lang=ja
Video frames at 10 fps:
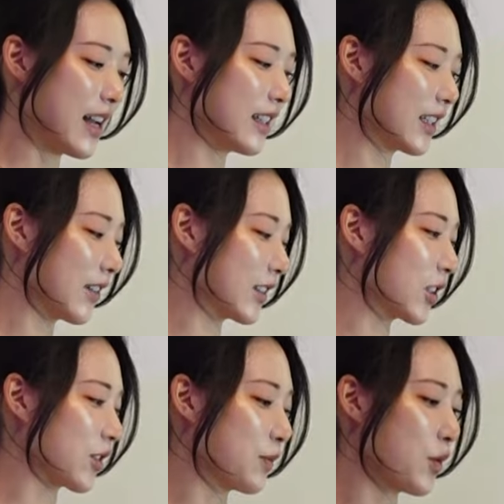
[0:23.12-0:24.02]
いでは
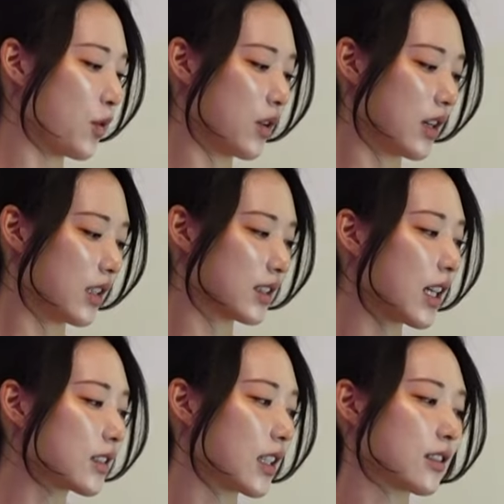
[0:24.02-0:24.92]
ちょっともう
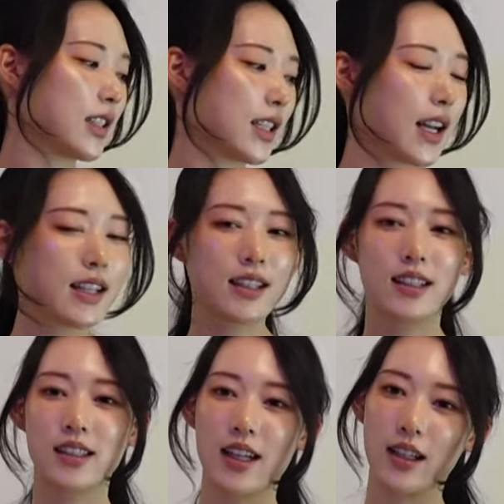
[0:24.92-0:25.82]
サクサクいきたいんで
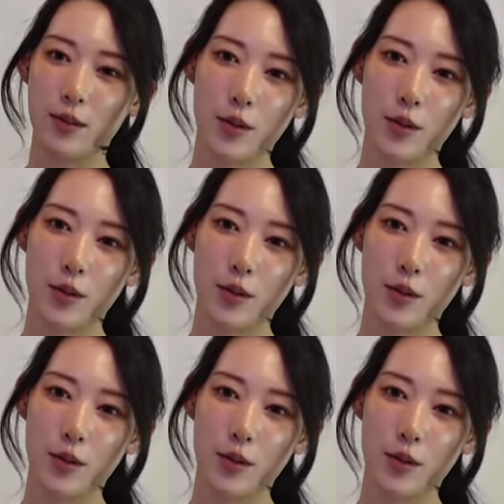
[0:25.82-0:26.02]
すけれど